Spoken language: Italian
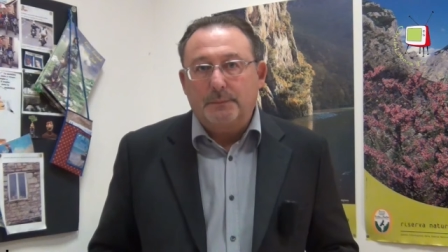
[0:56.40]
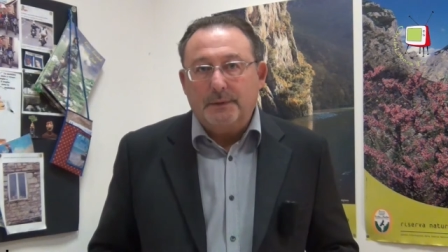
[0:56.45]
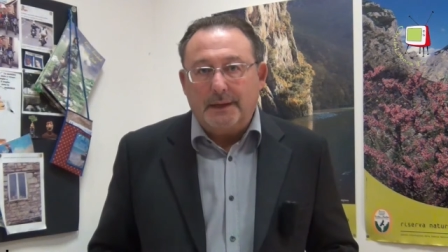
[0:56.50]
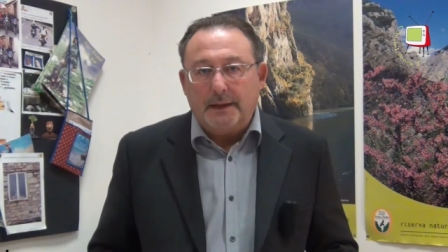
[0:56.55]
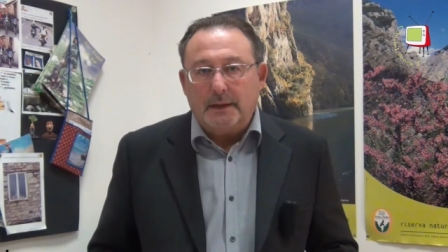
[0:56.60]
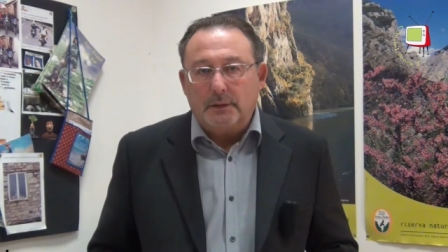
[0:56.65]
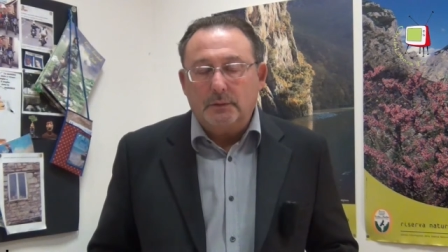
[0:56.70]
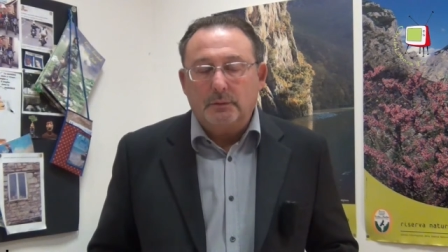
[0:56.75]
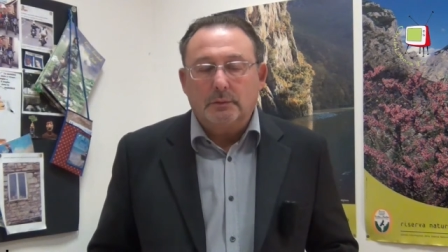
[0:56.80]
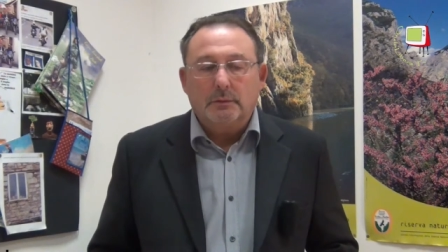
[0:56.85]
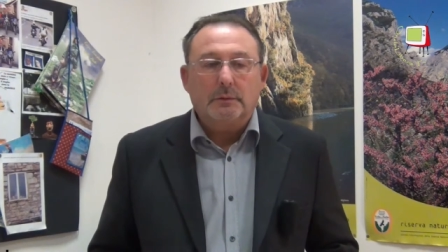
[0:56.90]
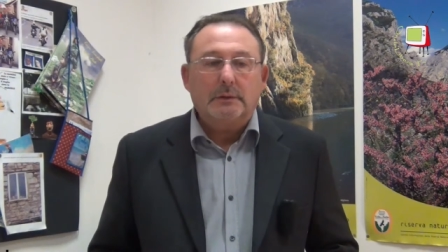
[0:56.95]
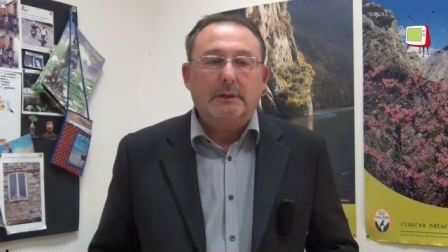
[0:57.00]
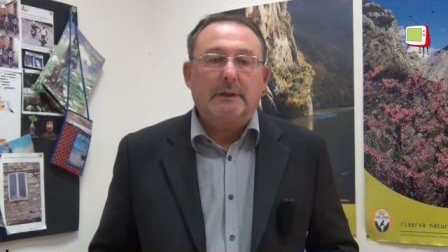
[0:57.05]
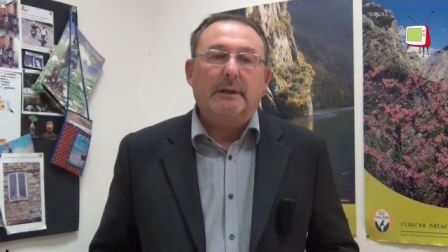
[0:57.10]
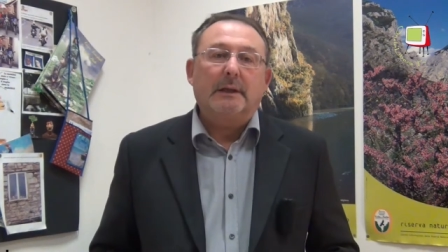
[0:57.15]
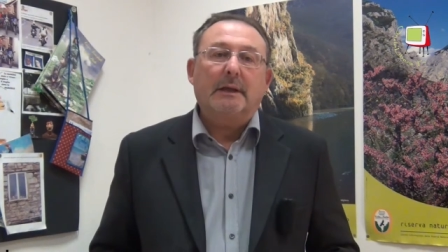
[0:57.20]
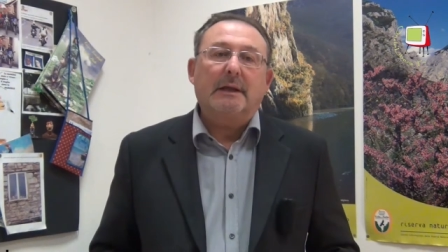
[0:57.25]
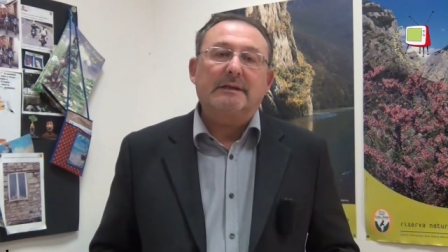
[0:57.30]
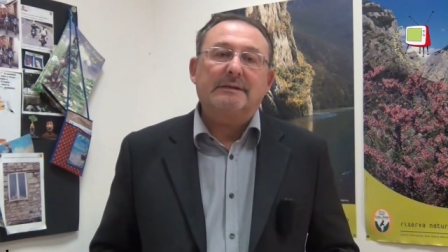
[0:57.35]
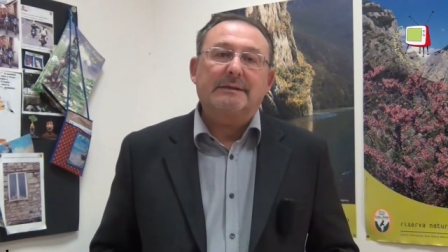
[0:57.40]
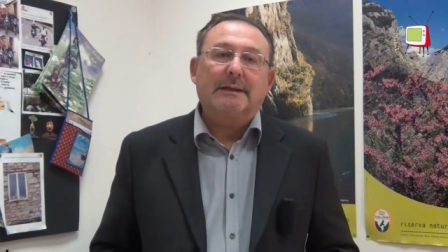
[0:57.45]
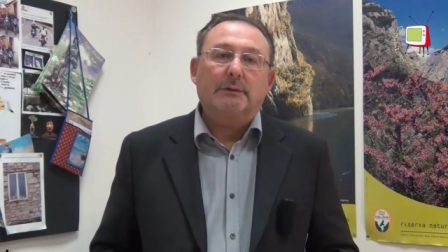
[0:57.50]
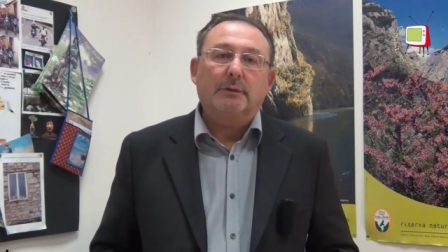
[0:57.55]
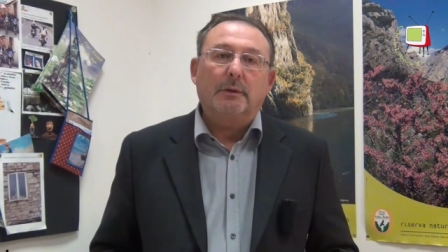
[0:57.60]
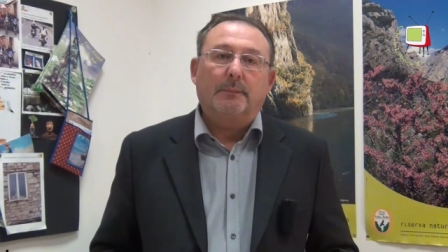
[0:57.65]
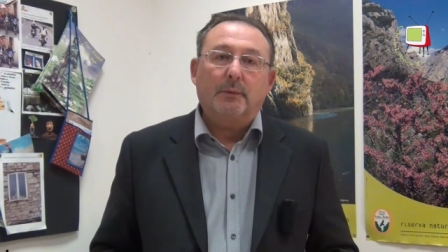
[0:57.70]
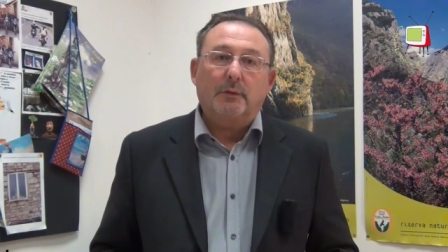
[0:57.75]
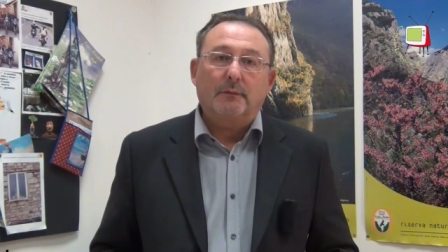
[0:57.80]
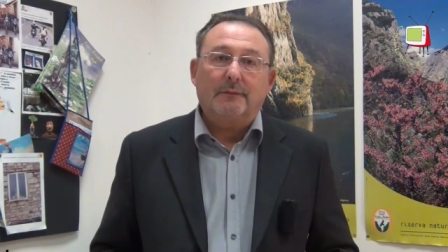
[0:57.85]
piano che è
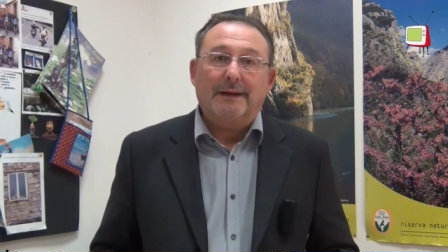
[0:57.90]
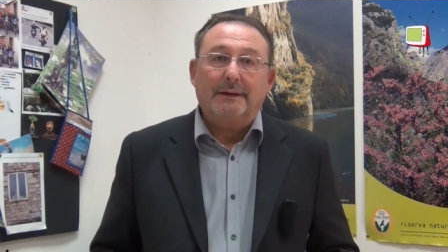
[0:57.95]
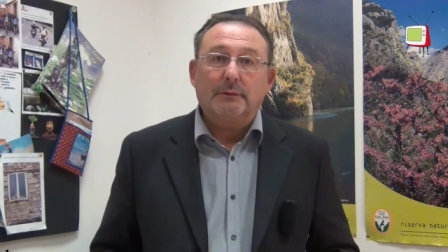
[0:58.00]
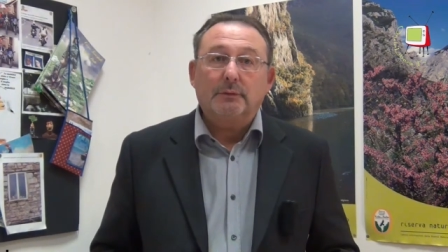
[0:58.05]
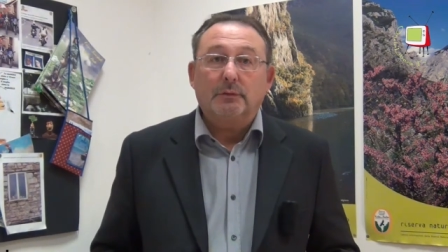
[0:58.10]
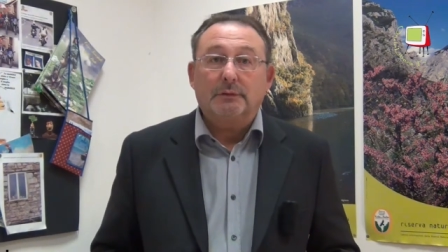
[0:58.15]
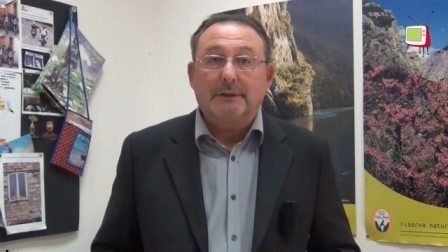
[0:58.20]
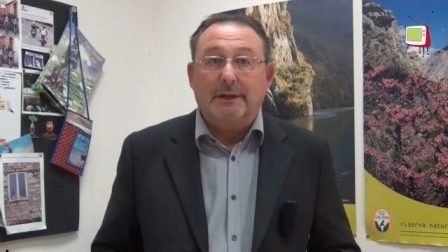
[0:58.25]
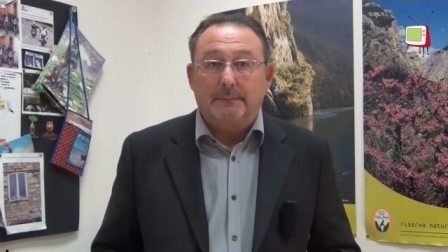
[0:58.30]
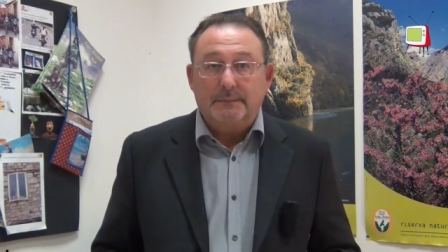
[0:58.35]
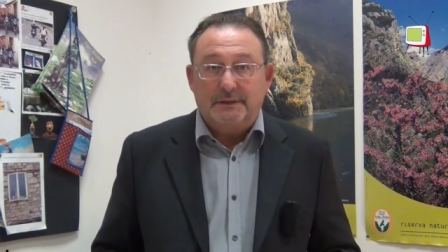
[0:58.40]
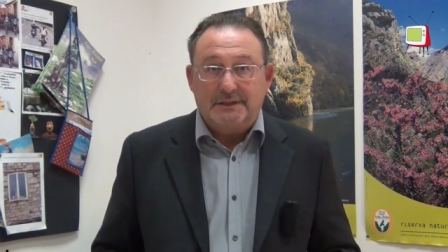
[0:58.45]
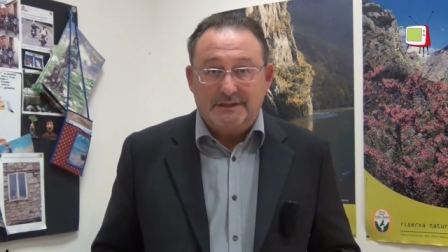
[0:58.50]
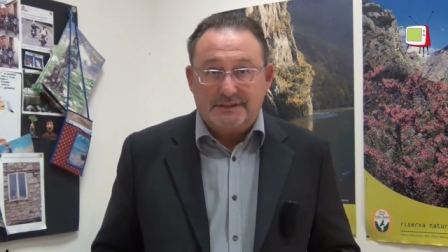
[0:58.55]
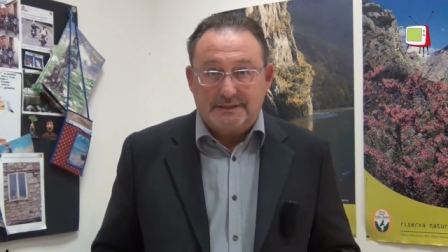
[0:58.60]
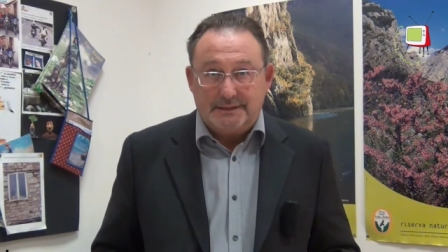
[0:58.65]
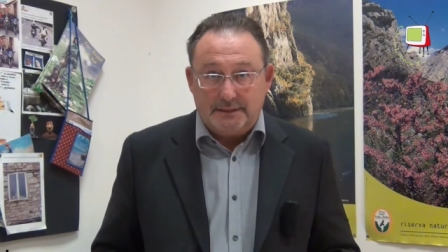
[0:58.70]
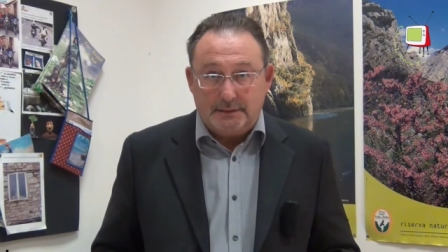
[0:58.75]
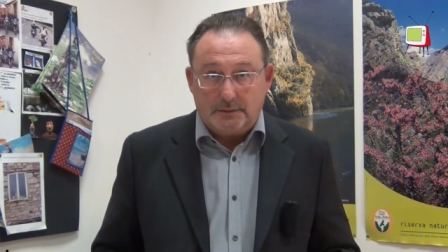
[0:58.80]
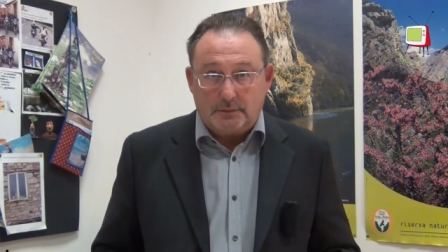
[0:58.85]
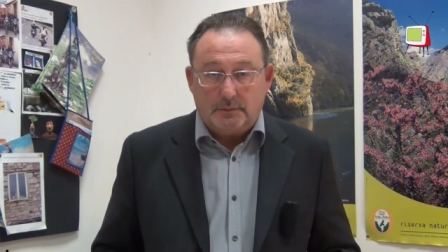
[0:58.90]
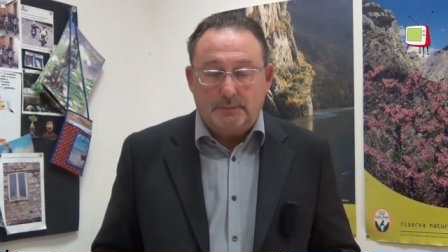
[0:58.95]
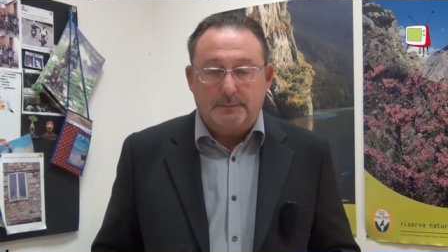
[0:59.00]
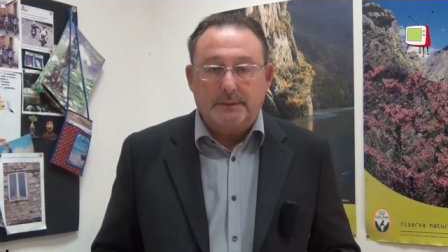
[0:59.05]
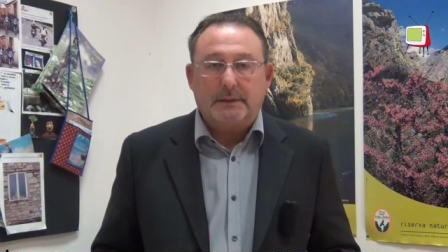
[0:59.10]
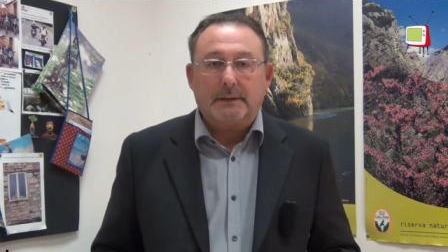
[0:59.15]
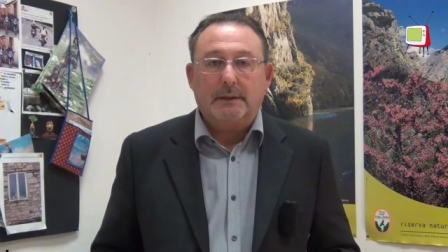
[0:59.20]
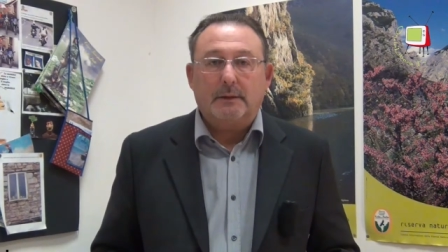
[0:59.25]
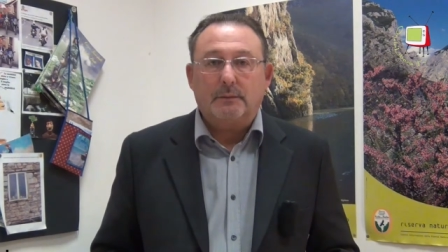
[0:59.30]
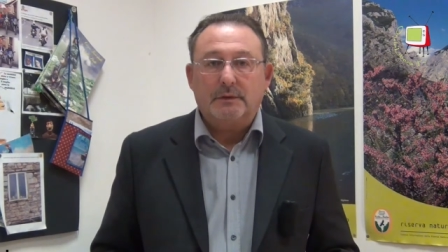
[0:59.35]
stato approvato dal Ministero,
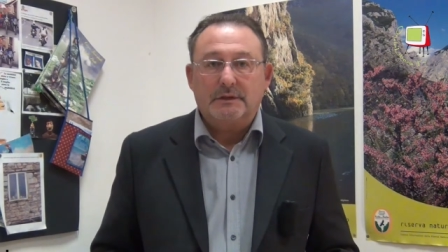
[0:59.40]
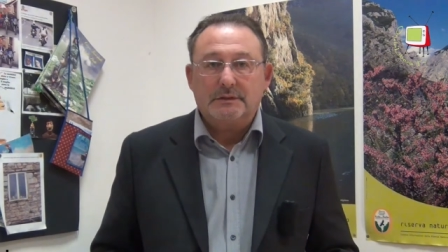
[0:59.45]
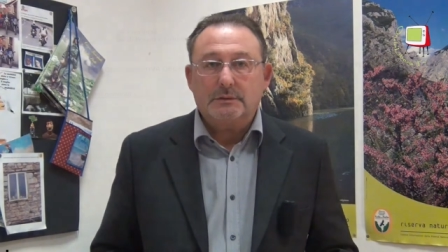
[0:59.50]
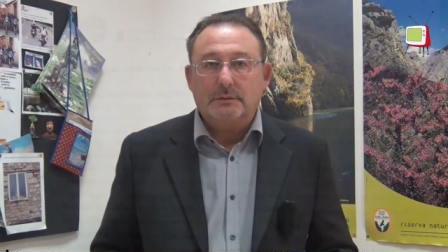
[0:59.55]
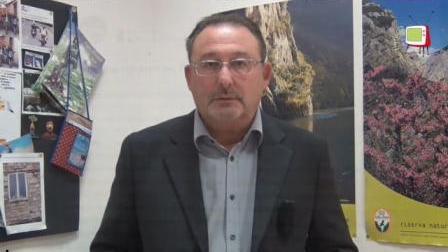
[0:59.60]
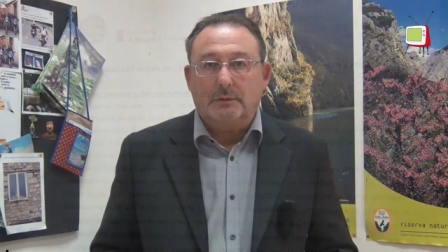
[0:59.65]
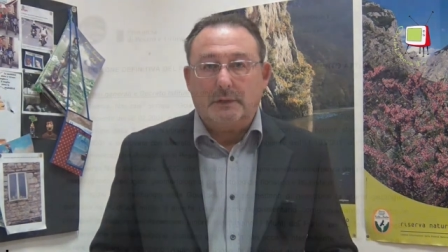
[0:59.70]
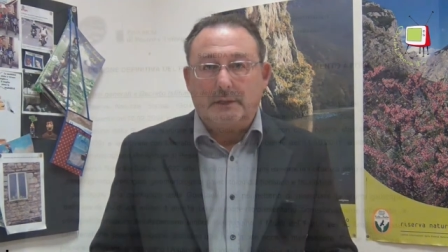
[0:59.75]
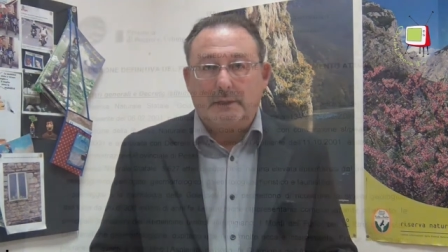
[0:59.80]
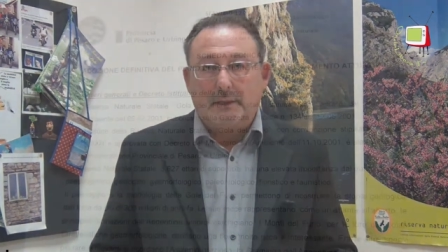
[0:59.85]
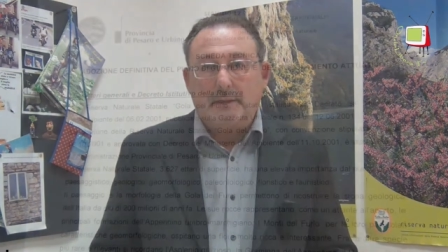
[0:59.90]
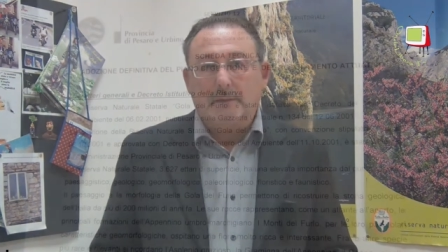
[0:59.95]
perché questo è